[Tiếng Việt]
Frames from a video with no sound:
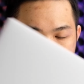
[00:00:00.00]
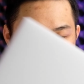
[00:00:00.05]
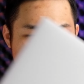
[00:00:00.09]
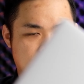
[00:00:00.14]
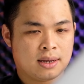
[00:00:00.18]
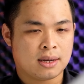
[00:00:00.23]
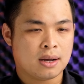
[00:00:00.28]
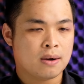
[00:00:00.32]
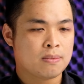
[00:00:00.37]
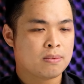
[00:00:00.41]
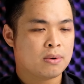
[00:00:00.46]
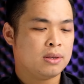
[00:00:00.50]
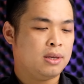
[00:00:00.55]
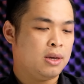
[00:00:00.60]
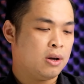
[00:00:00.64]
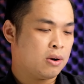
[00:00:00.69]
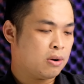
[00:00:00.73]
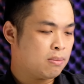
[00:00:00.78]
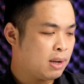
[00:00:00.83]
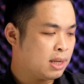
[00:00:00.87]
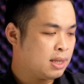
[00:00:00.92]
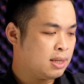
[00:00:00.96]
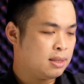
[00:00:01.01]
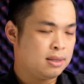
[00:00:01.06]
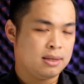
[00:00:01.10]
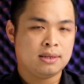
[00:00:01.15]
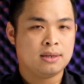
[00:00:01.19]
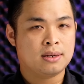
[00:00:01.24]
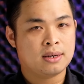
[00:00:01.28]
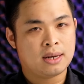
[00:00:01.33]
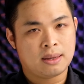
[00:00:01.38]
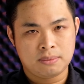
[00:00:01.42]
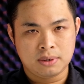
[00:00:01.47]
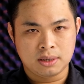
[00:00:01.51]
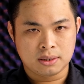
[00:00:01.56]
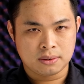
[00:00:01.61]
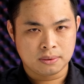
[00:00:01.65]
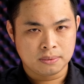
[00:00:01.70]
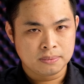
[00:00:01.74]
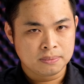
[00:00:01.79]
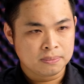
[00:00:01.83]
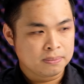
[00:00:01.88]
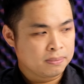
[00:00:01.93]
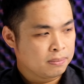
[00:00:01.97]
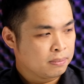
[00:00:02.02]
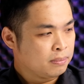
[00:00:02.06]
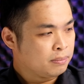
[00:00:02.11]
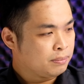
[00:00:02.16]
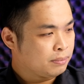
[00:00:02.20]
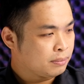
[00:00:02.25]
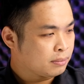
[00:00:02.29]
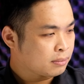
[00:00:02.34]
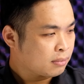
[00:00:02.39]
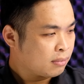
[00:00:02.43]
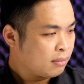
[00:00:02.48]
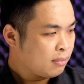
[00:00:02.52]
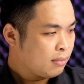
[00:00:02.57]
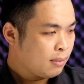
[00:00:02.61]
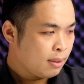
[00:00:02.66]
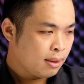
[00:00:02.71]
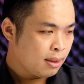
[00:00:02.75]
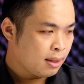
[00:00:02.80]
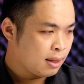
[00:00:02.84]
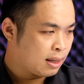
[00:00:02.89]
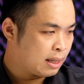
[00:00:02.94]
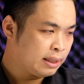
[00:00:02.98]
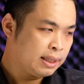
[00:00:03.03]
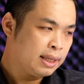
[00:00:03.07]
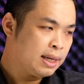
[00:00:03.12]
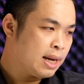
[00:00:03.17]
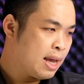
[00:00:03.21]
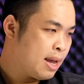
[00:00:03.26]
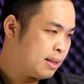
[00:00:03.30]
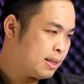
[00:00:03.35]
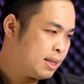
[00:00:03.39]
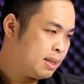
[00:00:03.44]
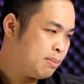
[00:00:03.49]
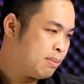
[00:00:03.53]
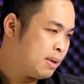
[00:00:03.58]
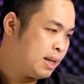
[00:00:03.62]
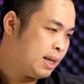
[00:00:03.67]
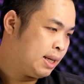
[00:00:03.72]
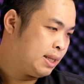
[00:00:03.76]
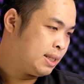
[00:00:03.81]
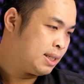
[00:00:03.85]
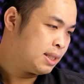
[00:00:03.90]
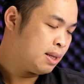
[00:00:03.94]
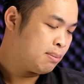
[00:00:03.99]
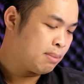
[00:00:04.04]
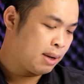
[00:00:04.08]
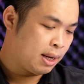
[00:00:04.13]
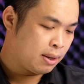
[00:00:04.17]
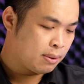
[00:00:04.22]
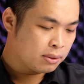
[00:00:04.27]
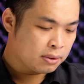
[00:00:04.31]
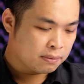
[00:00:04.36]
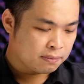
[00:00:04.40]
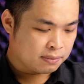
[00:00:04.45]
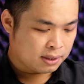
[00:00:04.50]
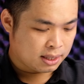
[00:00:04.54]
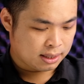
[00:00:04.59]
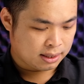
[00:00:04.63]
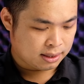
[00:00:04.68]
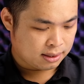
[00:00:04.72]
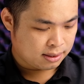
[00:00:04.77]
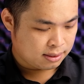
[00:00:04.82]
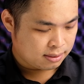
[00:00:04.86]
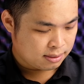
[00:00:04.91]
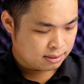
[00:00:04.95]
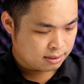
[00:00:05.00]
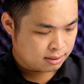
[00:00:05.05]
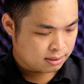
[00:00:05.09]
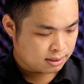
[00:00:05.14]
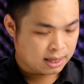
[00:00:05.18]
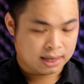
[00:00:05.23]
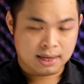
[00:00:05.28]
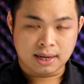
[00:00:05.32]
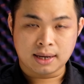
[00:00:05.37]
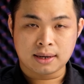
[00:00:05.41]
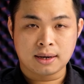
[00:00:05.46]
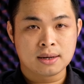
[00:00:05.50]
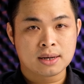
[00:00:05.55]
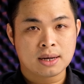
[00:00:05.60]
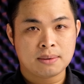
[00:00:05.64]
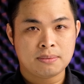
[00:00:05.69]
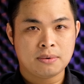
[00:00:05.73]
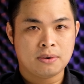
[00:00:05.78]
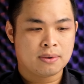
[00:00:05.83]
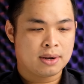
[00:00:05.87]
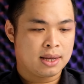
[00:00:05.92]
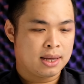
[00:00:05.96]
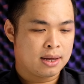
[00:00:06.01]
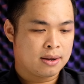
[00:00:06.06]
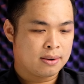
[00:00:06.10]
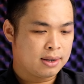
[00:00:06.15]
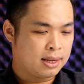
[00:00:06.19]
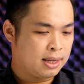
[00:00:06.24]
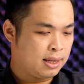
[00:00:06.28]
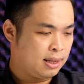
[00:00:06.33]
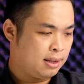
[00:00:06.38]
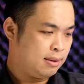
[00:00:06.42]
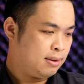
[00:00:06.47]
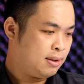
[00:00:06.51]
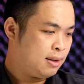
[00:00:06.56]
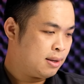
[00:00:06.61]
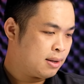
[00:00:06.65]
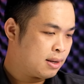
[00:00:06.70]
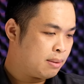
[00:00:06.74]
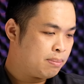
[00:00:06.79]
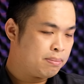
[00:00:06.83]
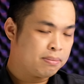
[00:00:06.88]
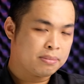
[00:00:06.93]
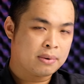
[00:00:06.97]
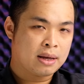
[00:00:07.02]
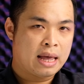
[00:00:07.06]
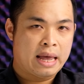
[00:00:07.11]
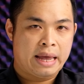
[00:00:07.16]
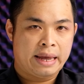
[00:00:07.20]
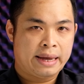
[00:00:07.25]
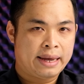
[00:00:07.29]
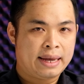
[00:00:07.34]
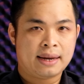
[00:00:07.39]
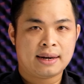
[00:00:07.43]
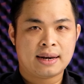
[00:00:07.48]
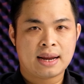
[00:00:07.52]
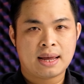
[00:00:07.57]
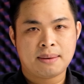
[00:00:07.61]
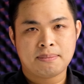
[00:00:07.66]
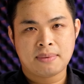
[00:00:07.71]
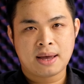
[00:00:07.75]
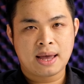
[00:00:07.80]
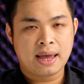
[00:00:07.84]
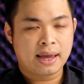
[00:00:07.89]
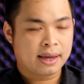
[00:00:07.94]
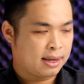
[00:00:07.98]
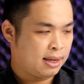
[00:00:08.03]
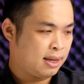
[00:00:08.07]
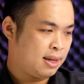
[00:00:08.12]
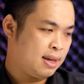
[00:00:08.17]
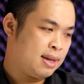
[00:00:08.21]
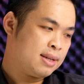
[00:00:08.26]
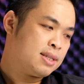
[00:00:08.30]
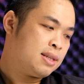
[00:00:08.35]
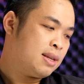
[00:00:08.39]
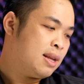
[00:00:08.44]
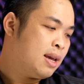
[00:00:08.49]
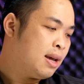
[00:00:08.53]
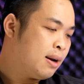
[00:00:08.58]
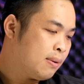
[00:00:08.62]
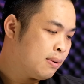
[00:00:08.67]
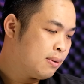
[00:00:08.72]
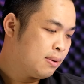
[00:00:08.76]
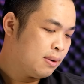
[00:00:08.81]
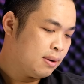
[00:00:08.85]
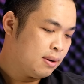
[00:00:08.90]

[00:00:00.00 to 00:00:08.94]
sự là không có nhiều con máy trên thị trường làm được thế tỷ lệ trên màn hình trên thân máy quá tuyệt vời khả năng nâng cấp ok con này nâng cấp 2 khe ram 2 khe sd luôn